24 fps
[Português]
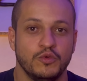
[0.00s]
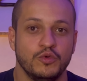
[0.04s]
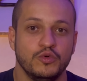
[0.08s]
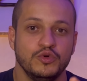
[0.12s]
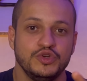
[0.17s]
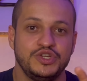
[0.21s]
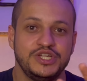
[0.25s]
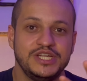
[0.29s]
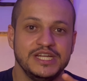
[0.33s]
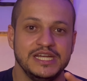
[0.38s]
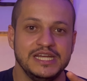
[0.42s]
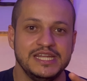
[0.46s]

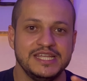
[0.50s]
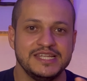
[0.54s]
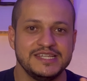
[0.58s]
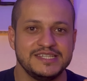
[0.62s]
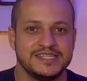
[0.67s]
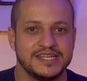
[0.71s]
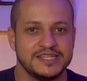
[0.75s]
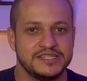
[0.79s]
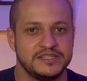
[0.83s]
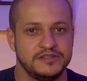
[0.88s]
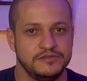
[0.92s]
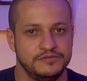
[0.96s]
utilize
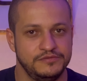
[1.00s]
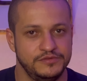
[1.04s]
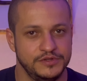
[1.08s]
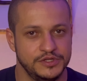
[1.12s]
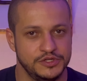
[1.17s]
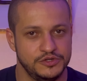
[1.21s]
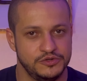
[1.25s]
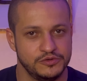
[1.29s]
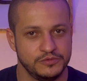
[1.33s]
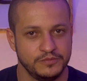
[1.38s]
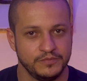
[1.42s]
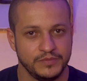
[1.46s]
esse
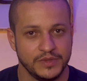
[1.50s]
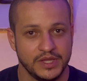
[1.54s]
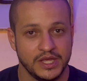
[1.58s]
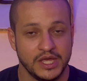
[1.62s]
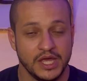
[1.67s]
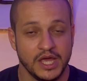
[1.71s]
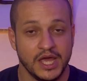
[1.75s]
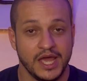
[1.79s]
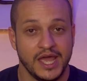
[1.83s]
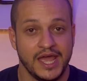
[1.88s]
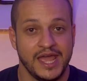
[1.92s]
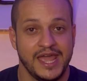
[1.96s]
vídeo,
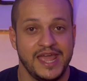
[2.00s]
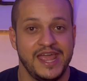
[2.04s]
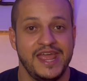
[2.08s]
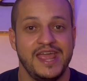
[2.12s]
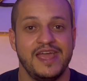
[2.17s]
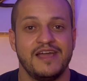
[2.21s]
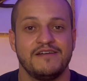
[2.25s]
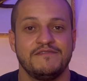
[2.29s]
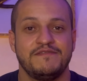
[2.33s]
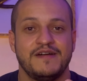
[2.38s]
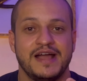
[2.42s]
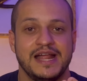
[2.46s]

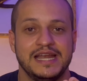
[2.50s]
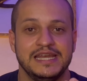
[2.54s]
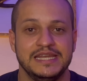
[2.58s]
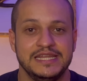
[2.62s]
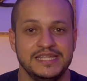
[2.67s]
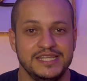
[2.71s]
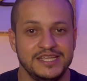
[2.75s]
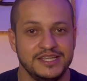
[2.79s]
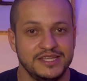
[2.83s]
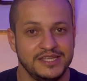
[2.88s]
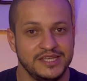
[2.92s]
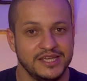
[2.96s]

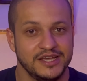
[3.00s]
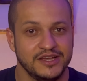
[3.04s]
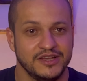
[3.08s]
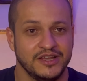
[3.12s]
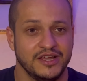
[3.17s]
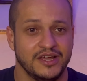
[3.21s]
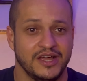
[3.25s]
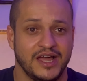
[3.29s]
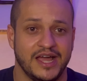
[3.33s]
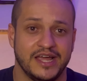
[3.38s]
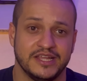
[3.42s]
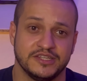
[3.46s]
reavalie
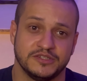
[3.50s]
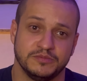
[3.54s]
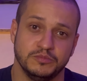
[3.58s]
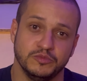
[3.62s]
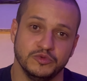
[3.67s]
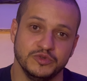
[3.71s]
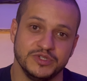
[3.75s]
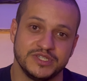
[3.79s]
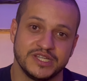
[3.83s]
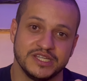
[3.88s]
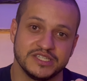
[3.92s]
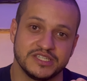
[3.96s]
as
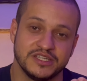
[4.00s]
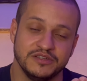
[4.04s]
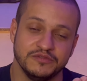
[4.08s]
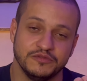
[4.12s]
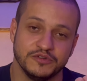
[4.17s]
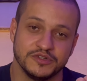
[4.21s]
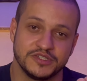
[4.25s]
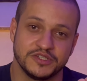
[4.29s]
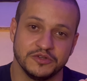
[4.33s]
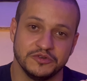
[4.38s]
músicas que você